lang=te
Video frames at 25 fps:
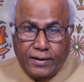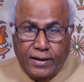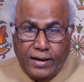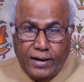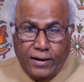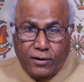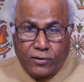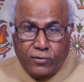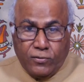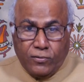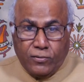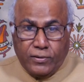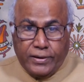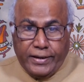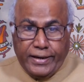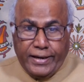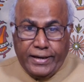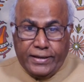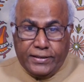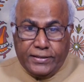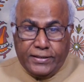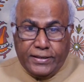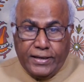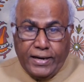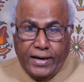నాకు
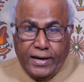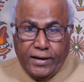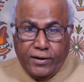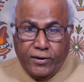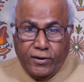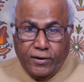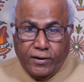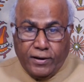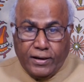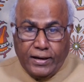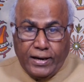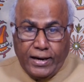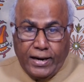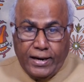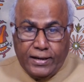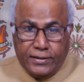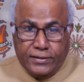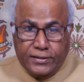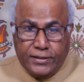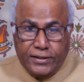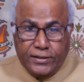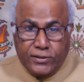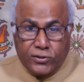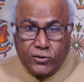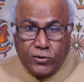కేసీఆర్ యొక్క
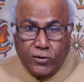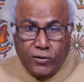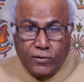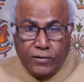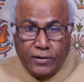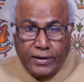ఆశీస్సులు